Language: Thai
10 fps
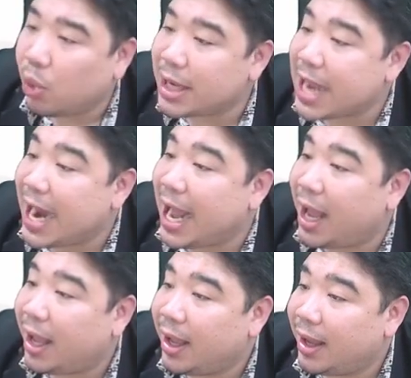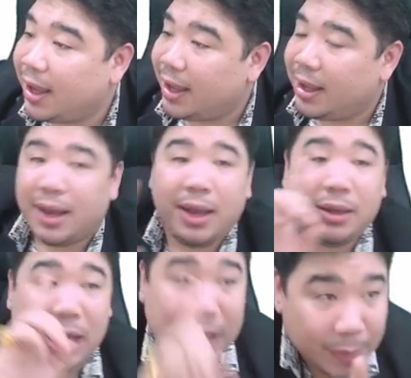ณกระจายนะ อ
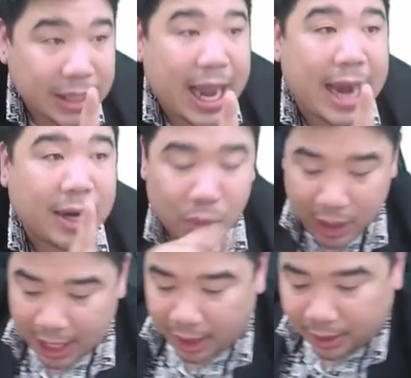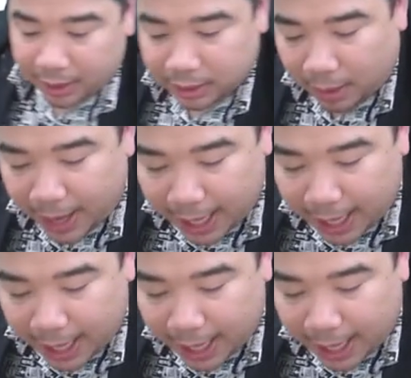ย่าลืมกระจายนะทุกคนนะ ต่อไป